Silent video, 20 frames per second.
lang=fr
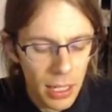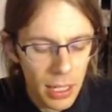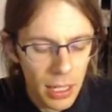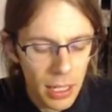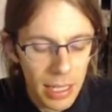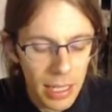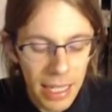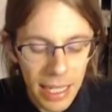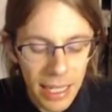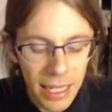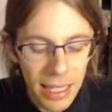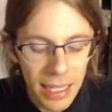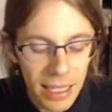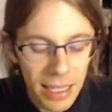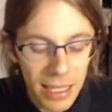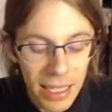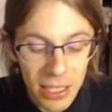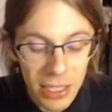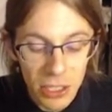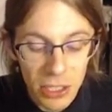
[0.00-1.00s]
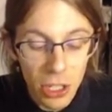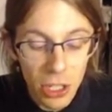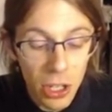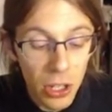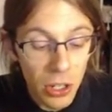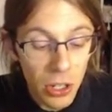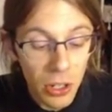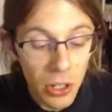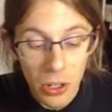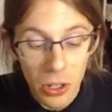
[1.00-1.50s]
des, des
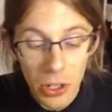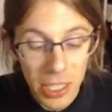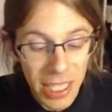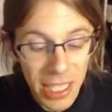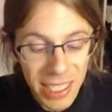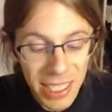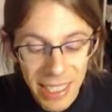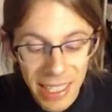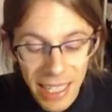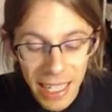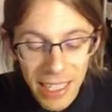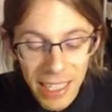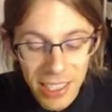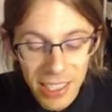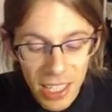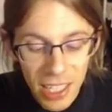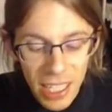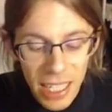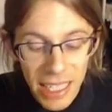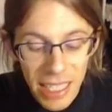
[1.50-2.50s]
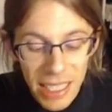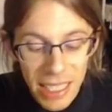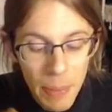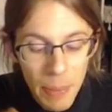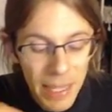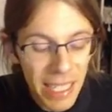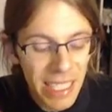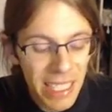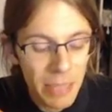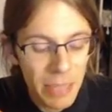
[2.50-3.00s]
heures en asticage, j'ai peine
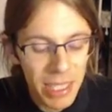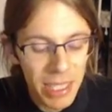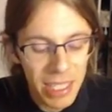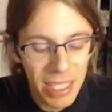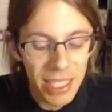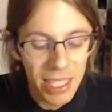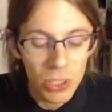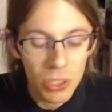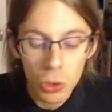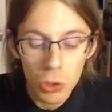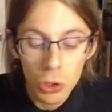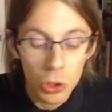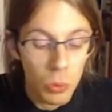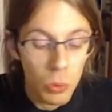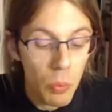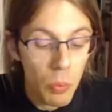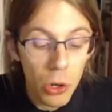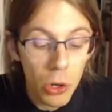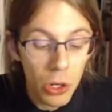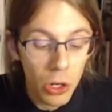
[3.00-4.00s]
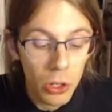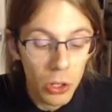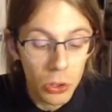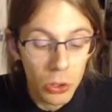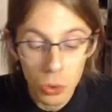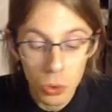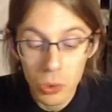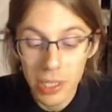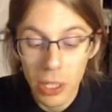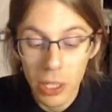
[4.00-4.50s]
à t'imaginer soudain te moquant de
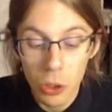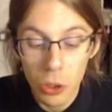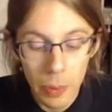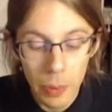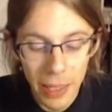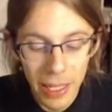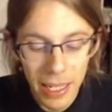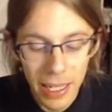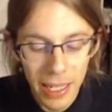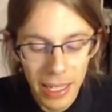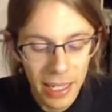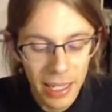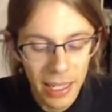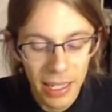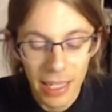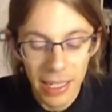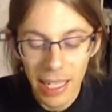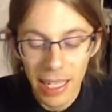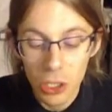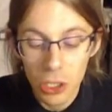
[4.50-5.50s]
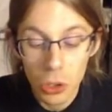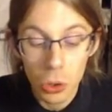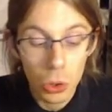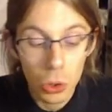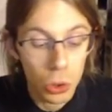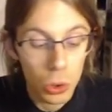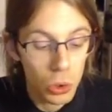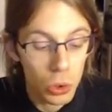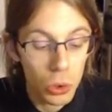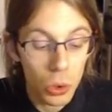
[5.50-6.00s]
tout saloper, gâchant notre
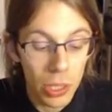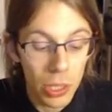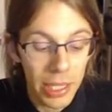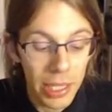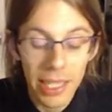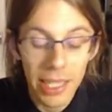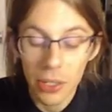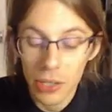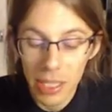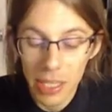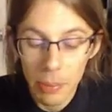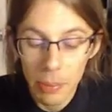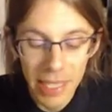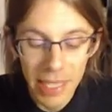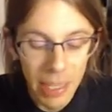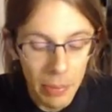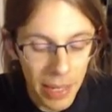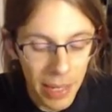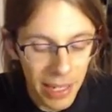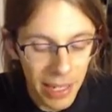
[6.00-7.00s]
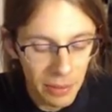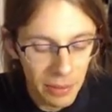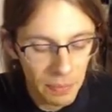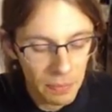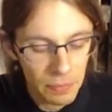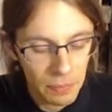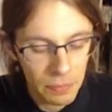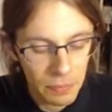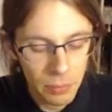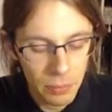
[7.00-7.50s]
dessus de lit tricoté par ta mère
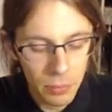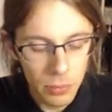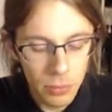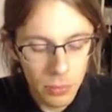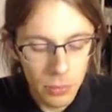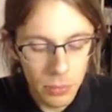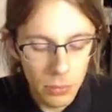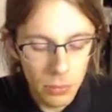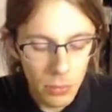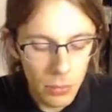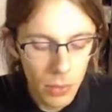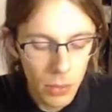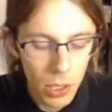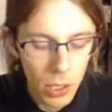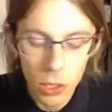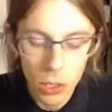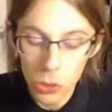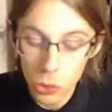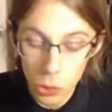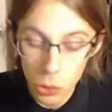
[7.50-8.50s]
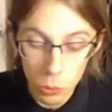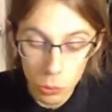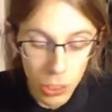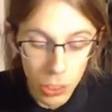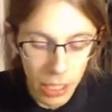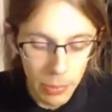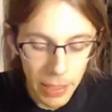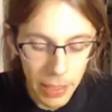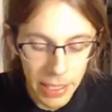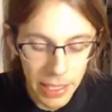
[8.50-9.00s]
deux boucles
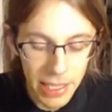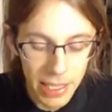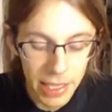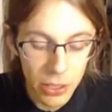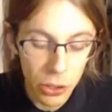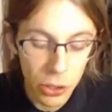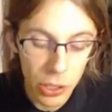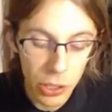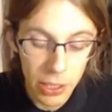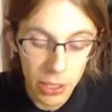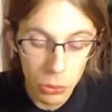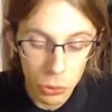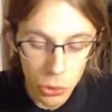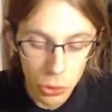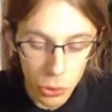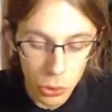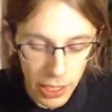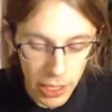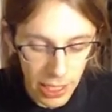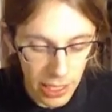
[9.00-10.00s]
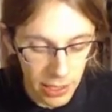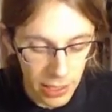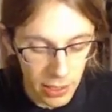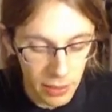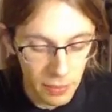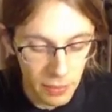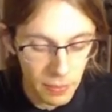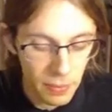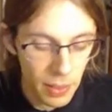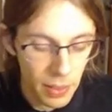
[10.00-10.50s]
aplaties collées contre le crâne,
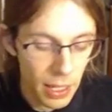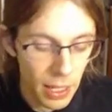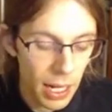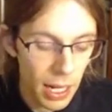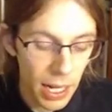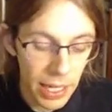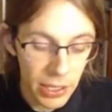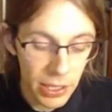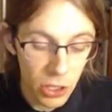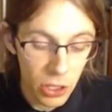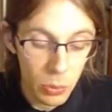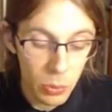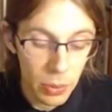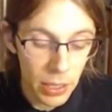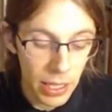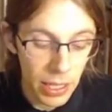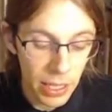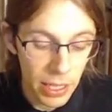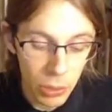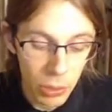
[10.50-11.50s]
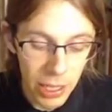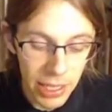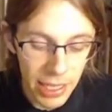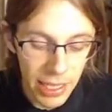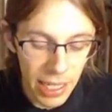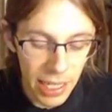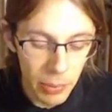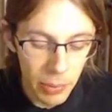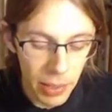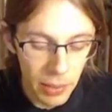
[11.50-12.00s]
la tempe étoilée de
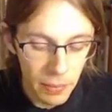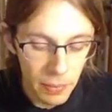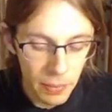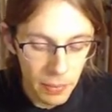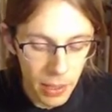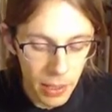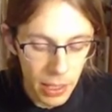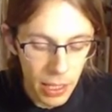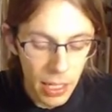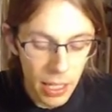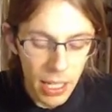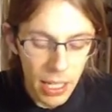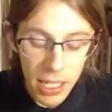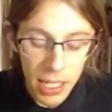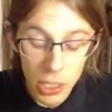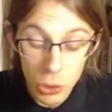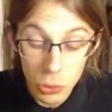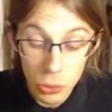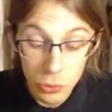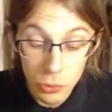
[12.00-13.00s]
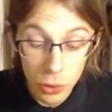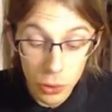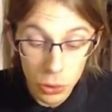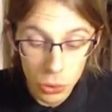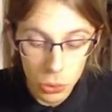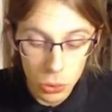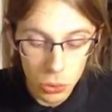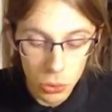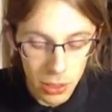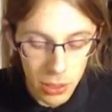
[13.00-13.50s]
carmin, la joue
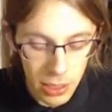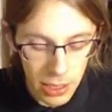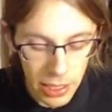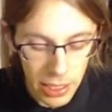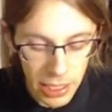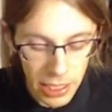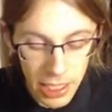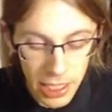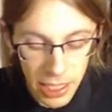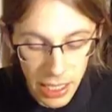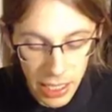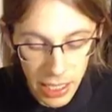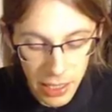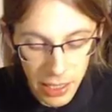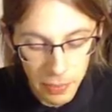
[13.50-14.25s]
fendue, déchirée,